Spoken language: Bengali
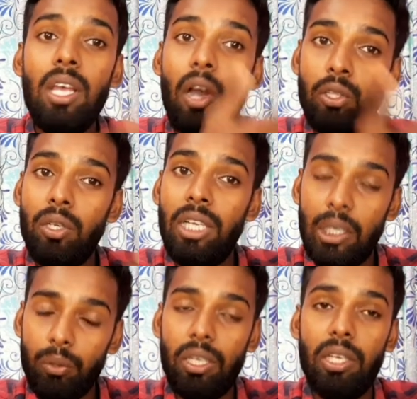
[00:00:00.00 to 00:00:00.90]
হয়তো
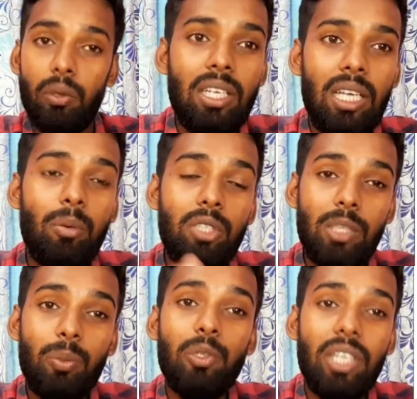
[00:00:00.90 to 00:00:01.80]
লিঙ্কেও ক্লিক করেছেন এবং শেষ
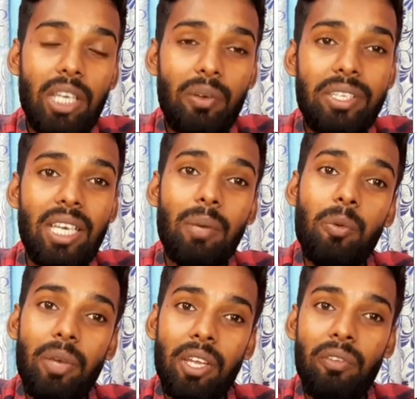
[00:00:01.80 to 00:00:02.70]
পর্যন্ত কী হয়েছে এবং
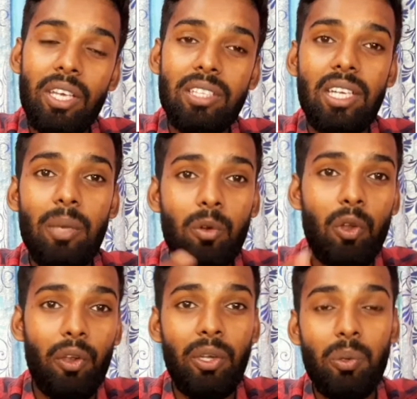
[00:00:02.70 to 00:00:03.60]
ভেরিফিকেশান এবং
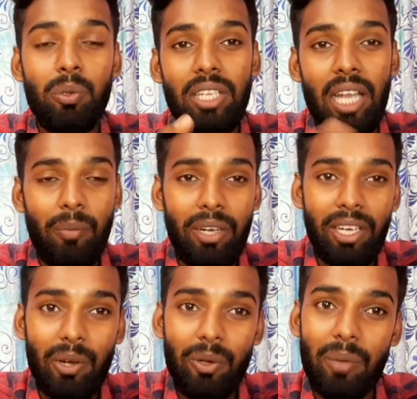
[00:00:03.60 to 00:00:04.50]
লগ করতে না পারার
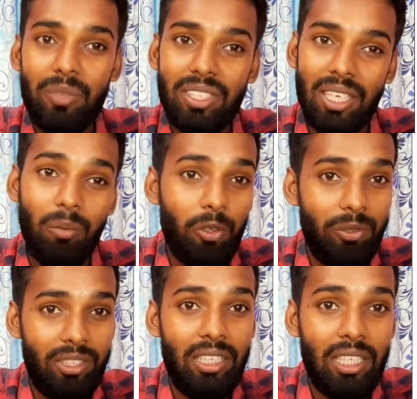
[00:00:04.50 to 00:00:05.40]
কারণে আপনি সেই
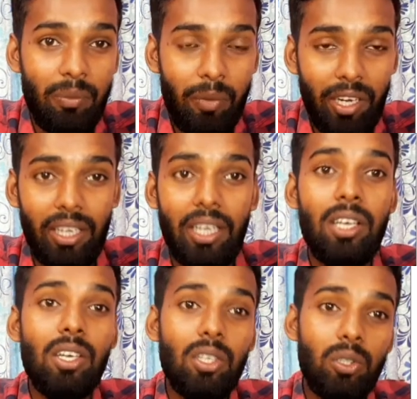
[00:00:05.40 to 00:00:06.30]
ইনফরমেশনটা দেখতে পারেননি
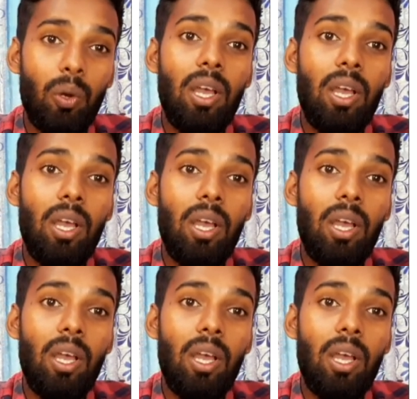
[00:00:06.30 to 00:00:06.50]
সো